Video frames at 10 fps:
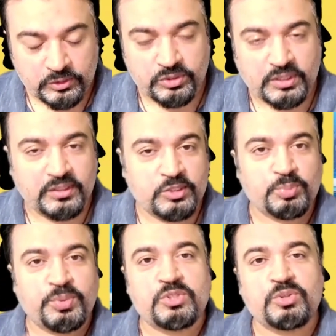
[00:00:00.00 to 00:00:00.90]
जो ज्यादा
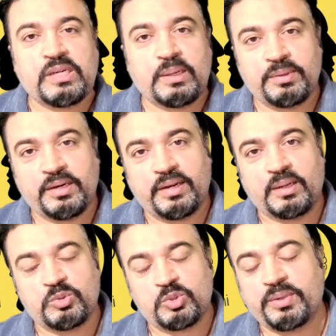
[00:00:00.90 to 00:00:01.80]
स्पिरिचुअली अपना
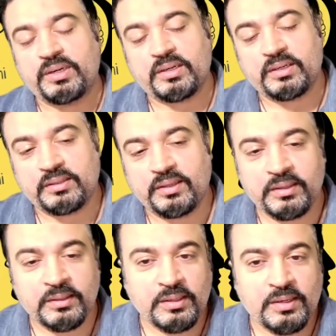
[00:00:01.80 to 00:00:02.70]
टाइम स्पेंड करता
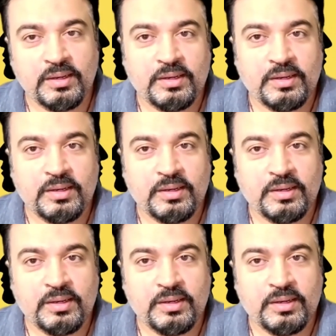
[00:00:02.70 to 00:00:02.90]
है